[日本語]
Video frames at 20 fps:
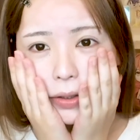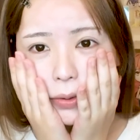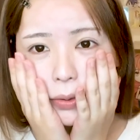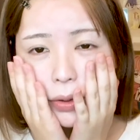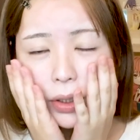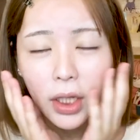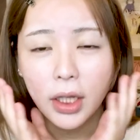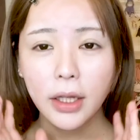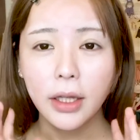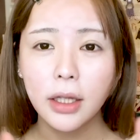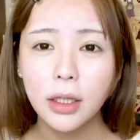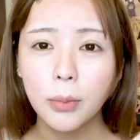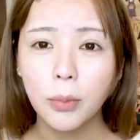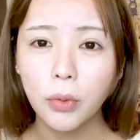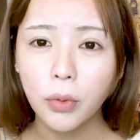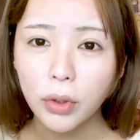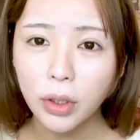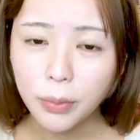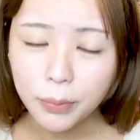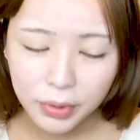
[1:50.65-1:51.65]
けよえで
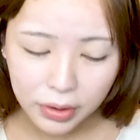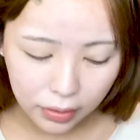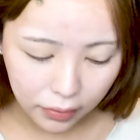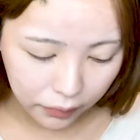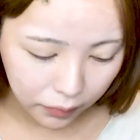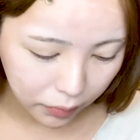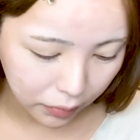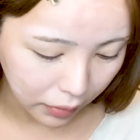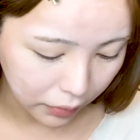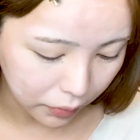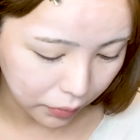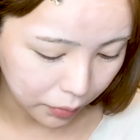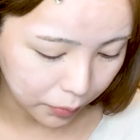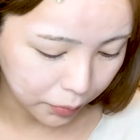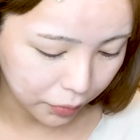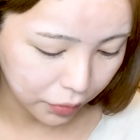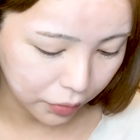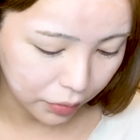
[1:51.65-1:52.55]
もこれはみんなそうだと思